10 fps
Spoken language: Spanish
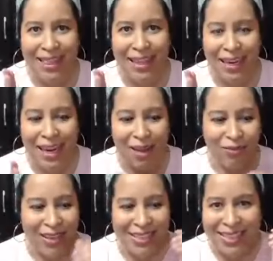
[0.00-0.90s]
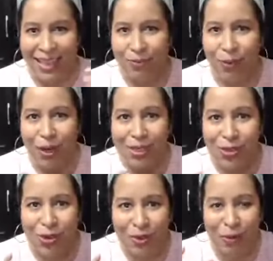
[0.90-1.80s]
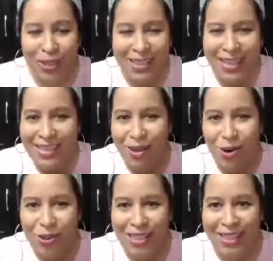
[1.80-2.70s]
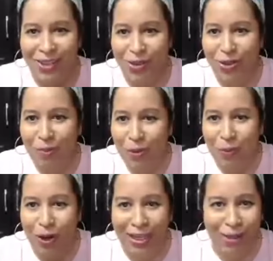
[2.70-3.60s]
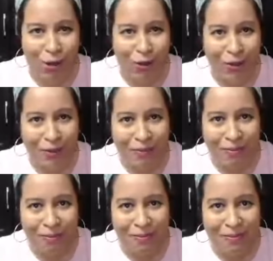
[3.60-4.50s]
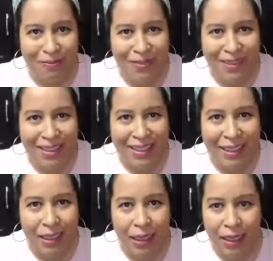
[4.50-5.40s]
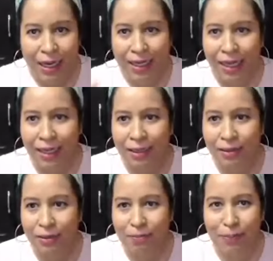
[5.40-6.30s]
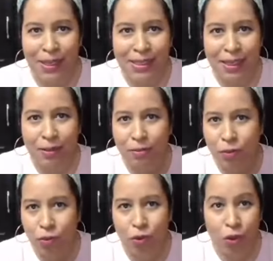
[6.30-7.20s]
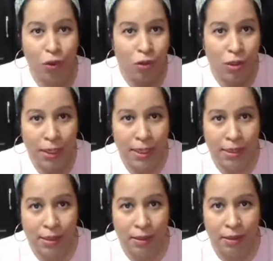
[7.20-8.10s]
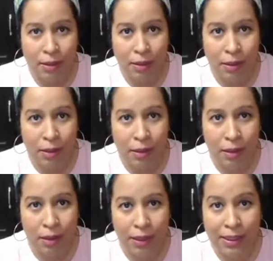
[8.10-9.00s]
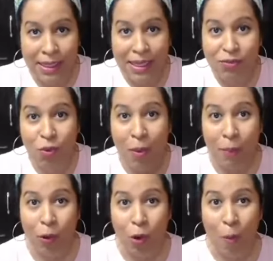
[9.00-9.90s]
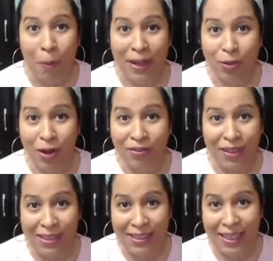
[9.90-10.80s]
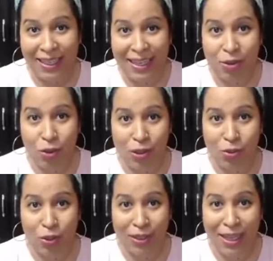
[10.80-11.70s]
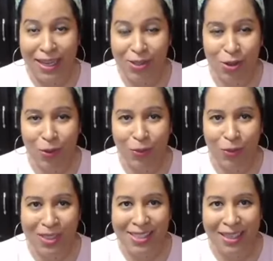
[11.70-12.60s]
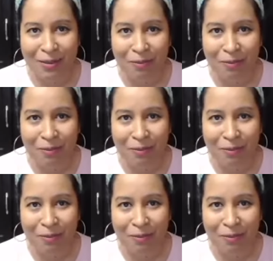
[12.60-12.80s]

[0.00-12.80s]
La felicidad por eso, por ese deseo concedido, dura muy poquito. En realidad pasan uno o dos días y se esfuma por completo la felicidad de eso que, de eso que obtuviste.